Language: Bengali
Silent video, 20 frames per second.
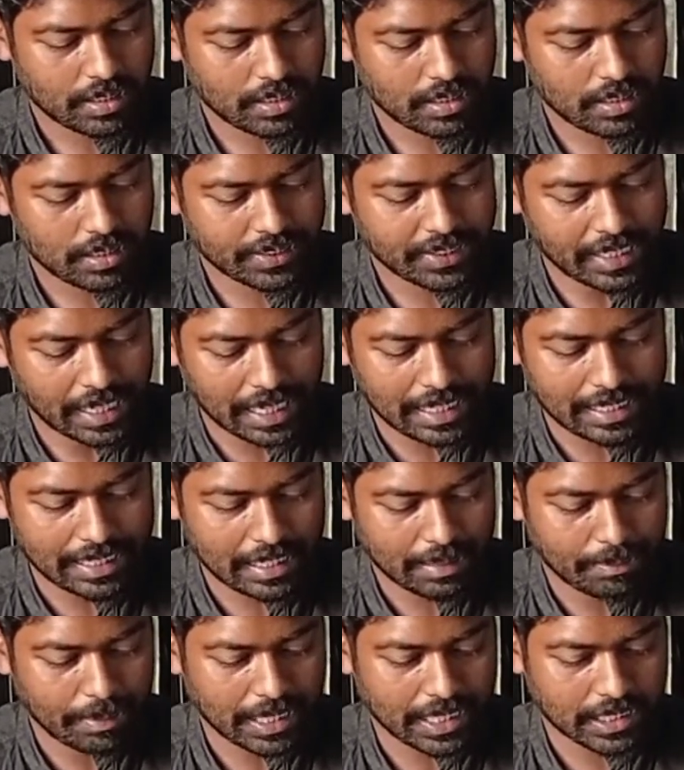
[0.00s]
ডালিয়ার
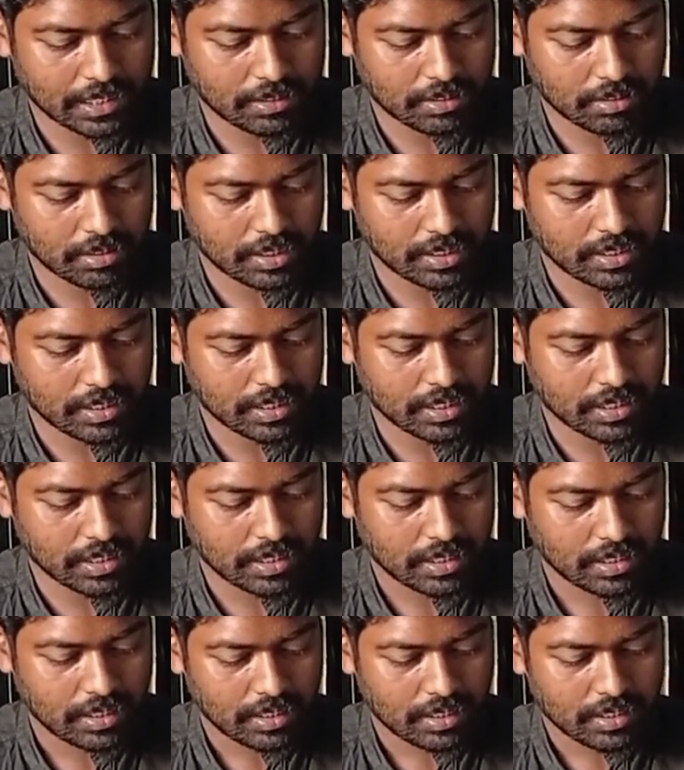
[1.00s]
প্যাকেট রয়েছে
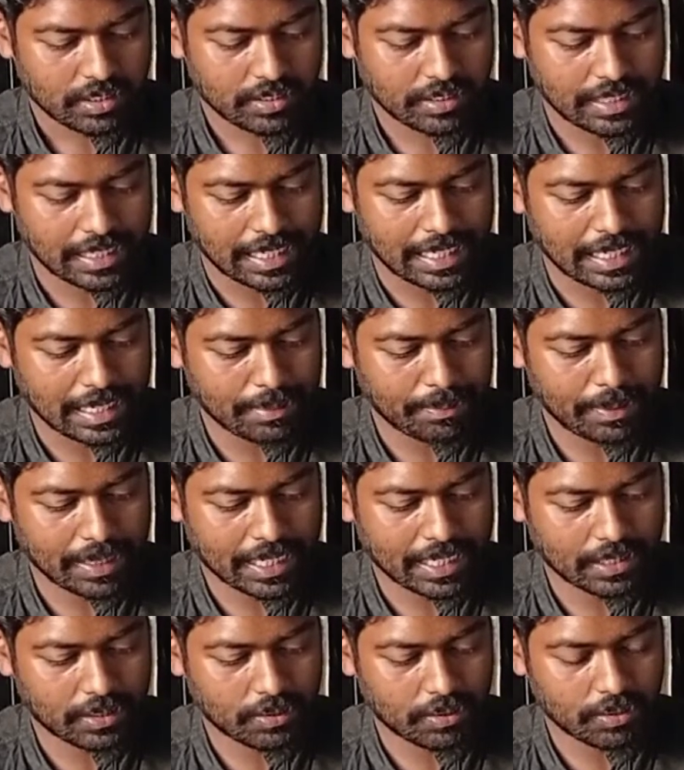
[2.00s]
তেলের
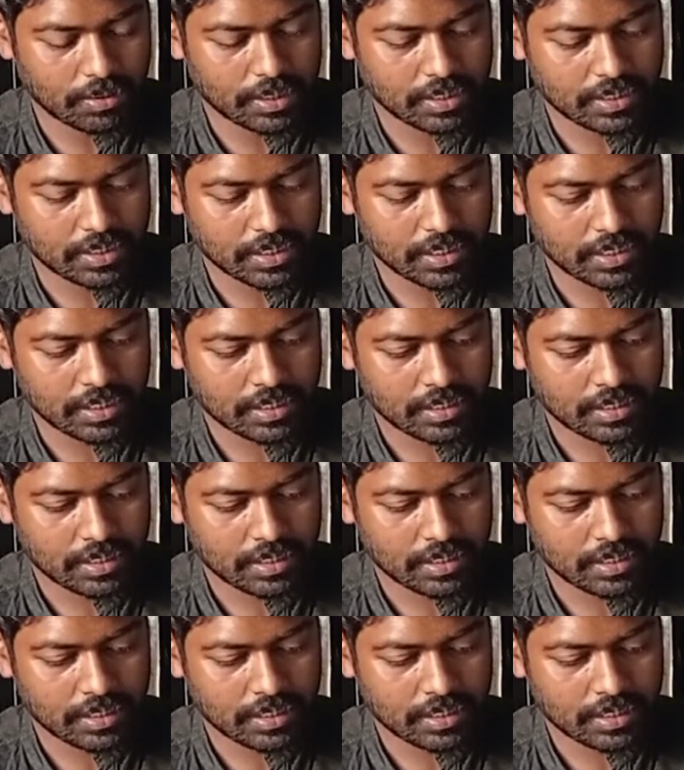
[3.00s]
প্যাকেট রয়েছে